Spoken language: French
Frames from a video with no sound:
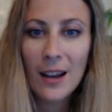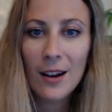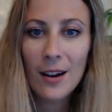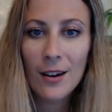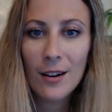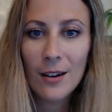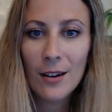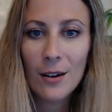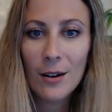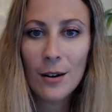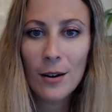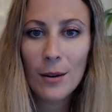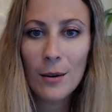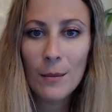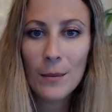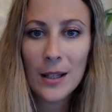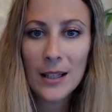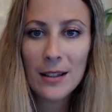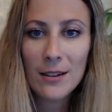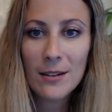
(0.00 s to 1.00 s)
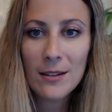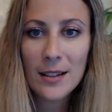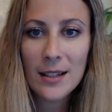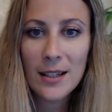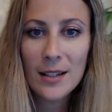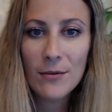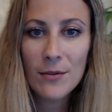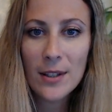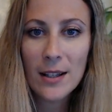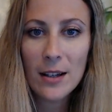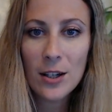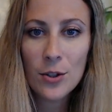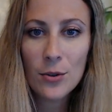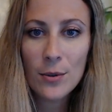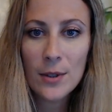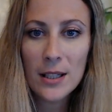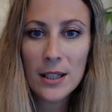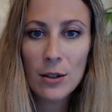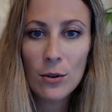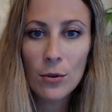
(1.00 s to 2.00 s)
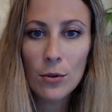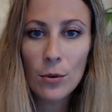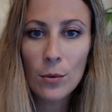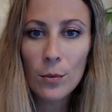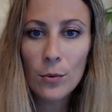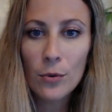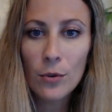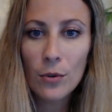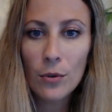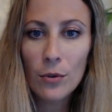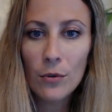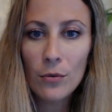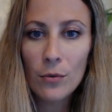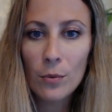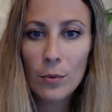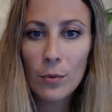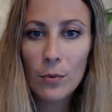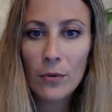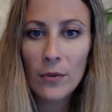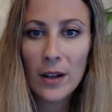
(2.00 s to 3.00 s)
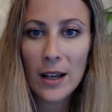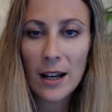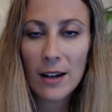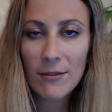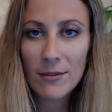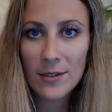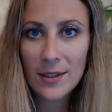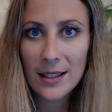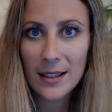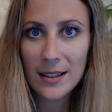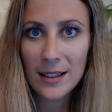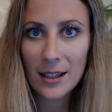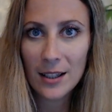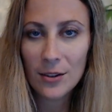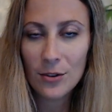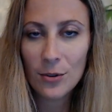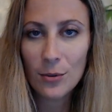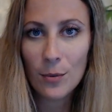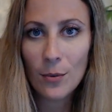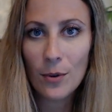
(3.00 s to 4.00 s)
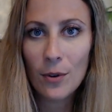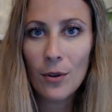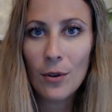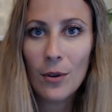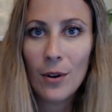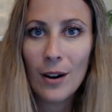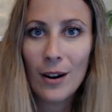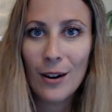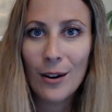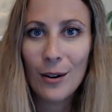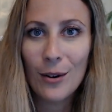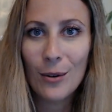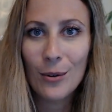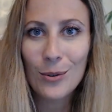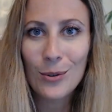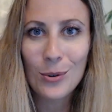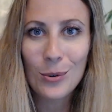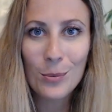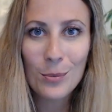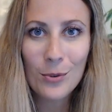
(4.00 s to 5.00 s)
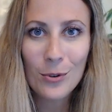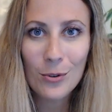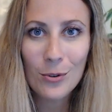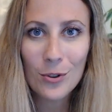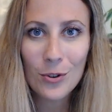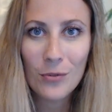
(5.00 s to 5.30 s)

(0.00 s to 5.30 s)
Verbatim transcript: Euh, maintenant, si vous avez choisi le groupe 2, vous pouvez avancer directement euh, au groupe 2.